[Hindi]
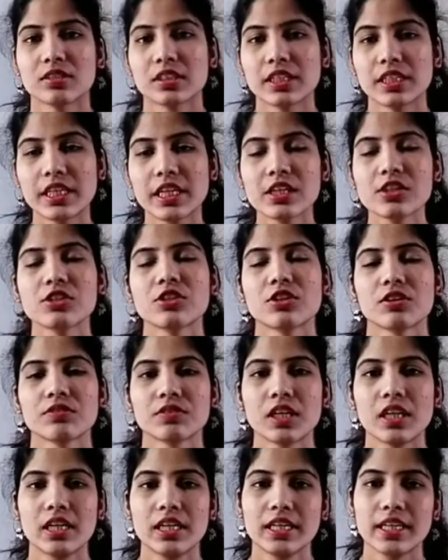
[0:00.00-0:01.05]
रिडक्शन ऑफ
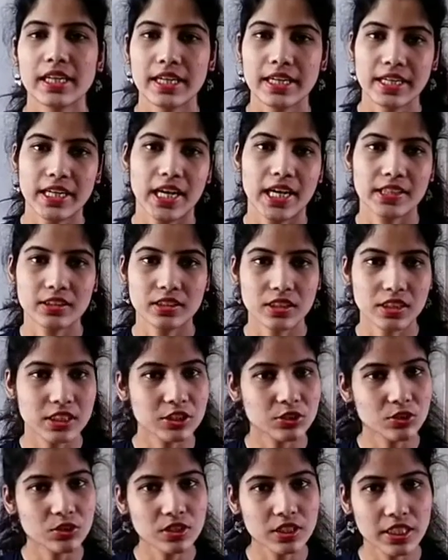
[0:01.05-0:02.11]
द अर्लीहाइड एंड द
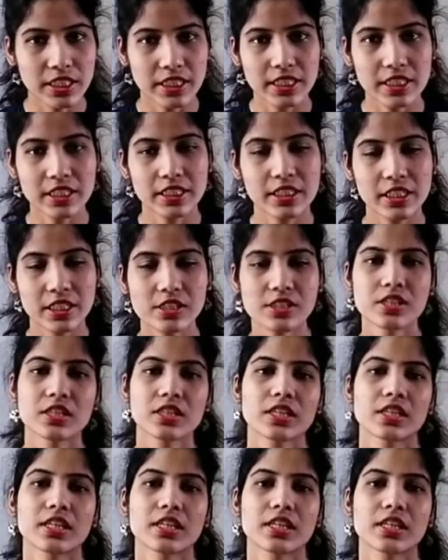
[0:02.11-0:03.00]
किटोन ठीक है रिडक्शन